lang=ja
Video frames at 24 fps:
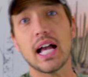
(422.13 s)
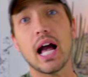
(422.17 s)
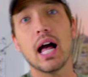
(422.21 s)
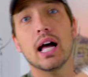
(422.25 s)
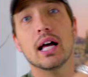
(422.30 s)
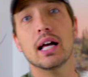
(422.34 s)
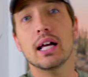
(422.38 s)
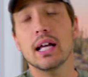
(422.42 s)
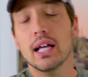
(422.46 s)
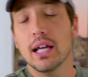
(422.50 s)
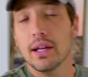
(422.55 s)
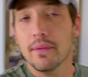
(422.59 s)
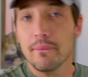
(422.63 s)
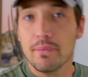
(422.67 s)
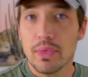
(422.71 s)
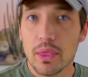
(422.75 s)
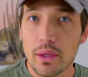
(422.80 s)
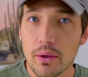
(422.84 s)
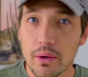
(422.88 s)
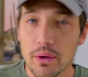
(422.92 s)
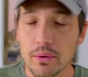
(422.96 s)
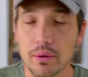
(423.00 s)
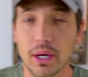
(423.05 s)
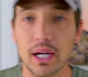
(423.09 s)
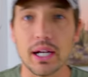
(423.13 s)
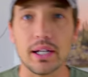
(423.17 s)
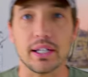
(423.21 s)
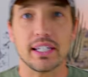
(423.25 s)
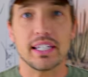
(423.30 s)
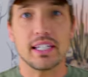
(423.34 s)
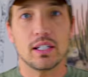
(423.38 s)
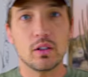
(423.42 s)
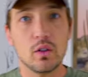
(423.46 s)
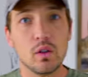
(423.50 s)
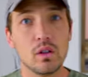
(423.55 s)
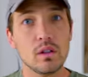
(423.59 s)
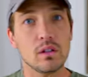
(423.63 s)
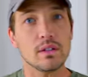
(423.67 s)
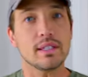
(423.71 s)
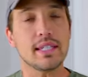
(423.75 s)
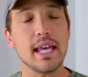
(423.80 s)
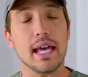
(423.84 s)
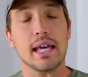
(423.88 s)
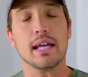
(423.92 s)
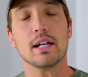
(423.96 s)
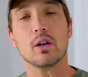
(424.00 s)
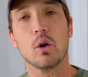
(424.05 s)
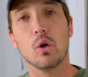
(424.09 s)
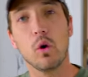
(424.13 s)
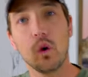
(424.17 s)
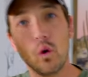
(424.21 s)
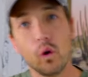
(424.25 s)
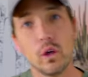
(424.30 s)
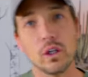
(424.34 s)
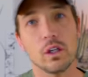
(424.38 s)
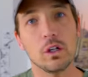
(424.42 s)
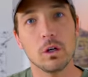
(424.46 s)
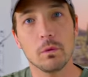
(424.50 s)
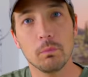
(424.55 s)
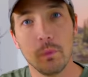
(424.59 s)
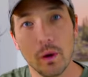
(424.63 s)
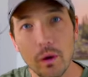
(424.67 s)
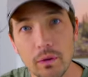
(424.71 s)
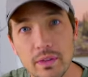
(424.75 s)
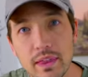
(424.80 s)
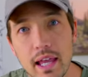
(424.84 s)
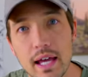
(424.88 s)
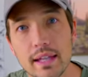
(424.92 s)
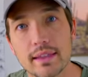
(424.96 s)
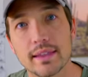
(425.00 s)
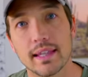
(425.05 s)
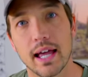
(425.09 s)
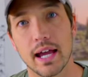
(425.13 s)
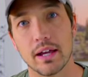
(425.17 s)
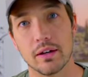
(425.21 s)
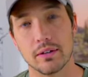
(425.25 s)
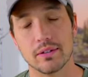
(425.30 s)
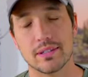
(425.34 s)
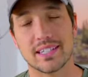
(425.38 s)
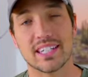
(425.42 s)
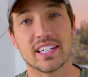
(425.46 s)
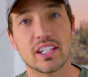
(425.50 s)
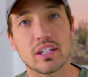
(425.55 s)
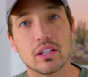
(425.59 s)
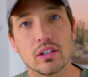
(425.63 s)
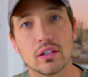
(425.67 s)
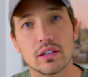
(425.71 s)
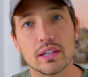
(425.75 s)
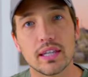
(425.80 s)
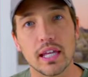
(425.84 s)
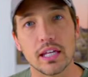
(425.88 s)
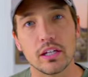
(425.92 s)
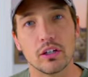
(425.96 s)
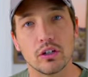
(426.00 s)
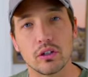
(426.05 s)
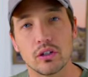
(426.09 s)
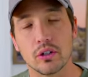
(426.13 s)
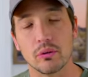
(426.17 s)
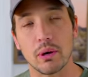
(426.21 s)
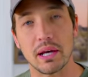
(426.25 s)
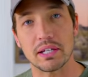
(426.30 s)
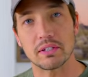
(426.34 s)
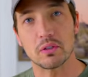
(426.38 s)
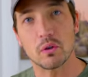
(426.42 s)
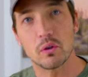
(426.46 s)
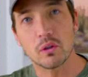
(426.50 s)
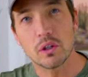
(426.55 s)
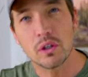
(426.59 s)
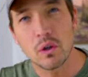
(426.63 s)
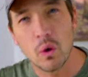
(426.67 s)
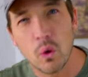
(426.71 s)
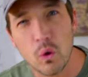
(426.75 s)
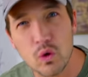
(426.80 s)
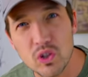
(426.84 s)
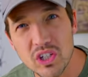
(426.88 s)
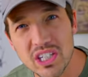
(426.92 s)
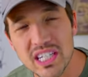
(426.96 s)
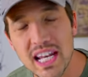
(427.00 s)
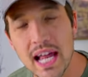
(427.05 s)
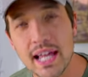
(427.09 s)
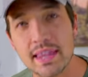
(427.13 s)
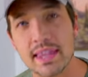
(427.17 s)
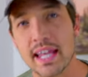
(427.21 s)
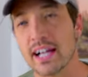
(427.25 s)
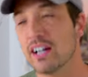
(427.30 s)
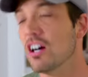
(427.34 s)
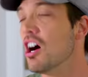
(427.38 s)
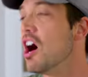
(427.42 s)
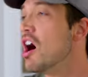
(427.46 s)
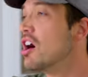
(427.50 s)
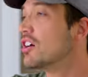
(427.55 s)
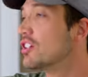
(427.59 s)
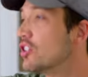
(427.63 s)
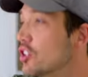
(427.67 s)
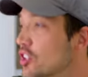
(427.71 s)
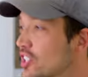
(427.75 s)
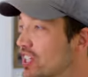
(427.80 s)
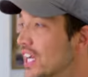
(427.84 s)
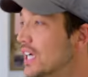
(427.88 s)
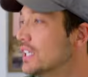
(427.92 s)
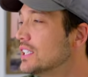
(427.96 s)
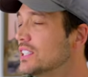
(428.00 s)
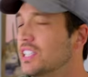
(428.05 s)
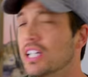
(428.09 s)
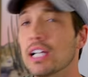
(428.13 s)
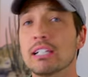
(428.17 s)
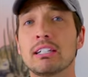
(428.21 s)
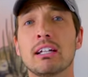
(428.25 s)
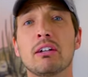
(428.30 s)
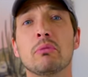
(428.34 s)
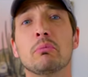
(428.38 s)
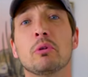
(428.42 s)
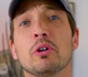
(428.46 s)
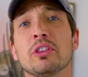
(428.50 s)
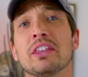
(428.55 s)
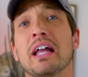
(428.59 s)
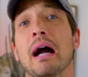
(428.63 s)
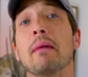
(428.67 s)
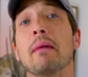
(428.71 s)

治家わかる？人のこういうもんなんだよ。地球っていうのはそういう星なんだよ。ぐちゃぐちゃのも